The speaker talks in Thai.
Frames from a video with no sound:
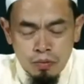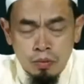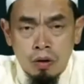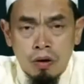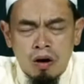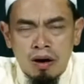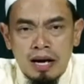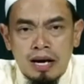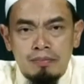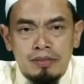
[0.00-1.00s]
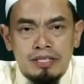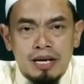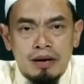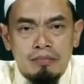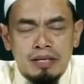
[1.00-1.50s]
หัวข้อนะครับที่จะ
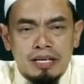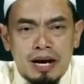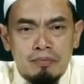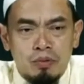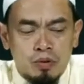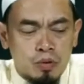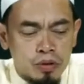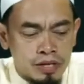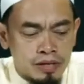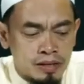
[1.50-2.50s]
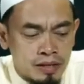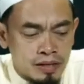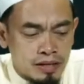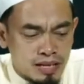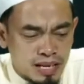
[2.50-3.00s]
เป็นการพูดคุย
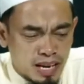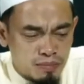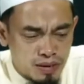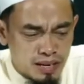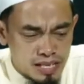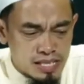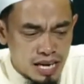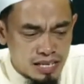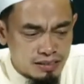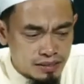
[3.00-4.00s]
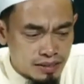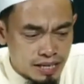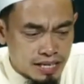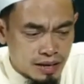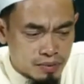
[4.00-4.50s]
นะครับนะซิฮัตใน
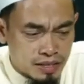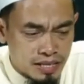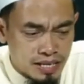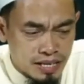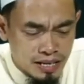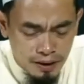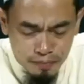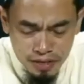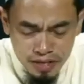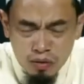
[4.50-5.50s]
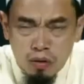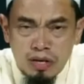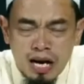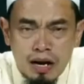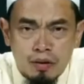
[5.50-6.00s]
ค่ำคืนนี้นะฮะเรื่องของ
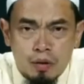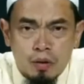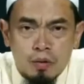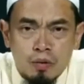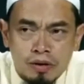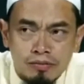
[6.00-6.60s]
การโอ้อวด